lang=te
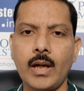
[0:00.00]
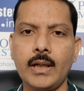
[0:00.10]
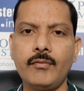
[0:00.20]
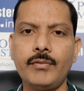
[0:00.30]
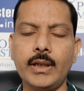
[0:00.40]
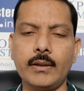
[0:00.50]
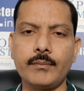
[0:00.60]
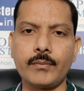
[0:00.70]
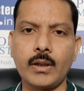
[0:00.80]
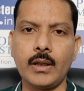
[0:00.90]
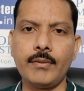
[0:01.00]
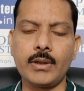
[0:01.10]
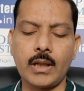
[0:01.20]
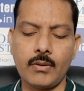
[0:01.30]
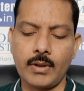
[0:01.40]
నిఫ్టీ ఏ
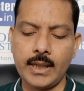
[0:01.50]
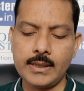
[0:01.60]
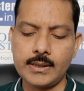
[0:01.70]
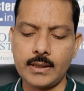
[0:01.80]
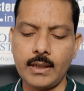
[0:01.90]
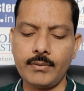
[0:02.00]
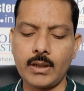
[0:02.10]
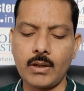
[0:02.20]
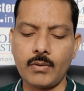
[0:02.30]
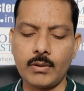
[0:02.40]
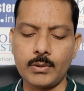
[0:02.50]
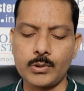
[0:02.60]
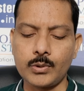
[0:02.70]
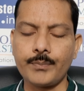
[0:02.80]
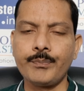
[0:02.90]
విధంగా రేంజ్ ఏ విధంగా
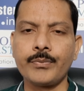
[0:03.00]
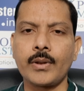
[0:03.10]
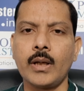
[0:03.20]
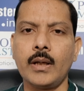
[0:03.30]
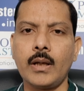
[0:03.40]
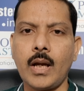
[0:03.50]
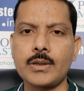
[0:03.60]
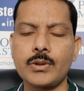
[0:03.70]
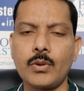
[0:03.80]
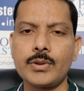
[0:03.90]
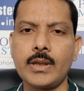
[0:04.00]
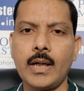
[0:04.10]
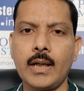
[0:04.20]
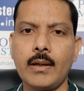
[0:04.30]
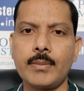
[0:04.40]
ఉండవచ్చు లాస్ట్ క్లోజింగ్
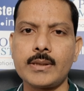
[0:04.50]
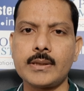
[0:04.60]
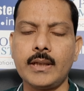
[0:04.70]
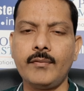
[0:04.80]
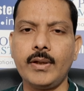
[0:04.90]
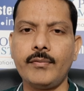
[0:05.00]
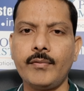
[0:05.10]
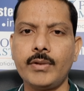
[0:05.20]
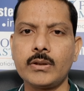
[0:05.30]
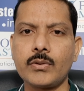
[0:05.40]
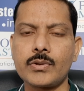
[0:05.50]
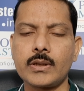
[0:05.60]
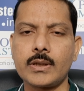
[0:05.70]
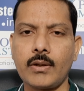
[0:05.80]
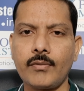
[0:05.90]
అని గమనిస్తే నిఫ్టీ ఫిఫ్టీన్ థౌసండ్
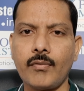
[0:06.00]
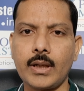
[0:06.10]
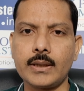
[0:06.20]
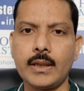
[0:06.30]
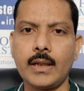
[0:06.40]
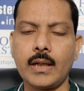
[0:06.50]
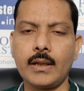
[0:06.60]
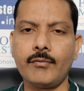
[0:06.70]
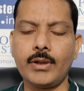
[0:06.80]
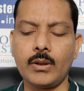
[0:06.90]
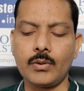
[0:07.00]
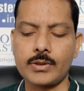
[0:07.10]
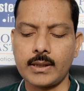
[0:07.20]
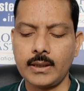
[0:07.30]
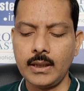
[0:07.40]
సెవెన్ ఫార్టీ దగ్గర నిఫ్టీ క్లోజ్
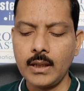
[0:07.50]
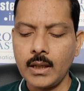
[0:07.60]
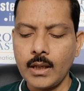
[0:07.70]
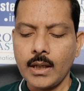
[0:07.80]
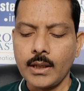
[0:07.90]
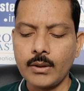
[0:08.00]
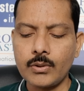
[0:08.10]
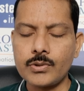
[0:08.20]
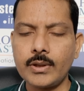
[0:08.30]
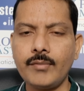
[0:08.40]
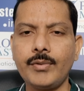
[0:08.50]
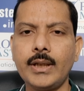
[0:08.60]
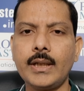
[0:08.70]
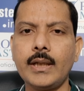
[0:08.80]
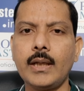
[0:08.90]
అయింది ఈరోజు
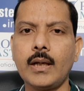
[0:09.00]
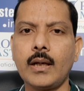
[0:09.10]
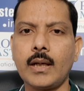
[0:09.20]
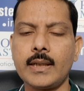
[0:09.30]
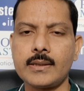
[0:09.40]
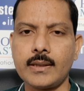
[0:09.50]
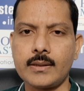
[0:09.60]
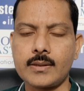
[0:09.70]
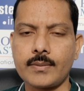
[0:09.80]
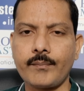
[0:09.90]
నిఫ్టీకి రెసిస్టెన్స్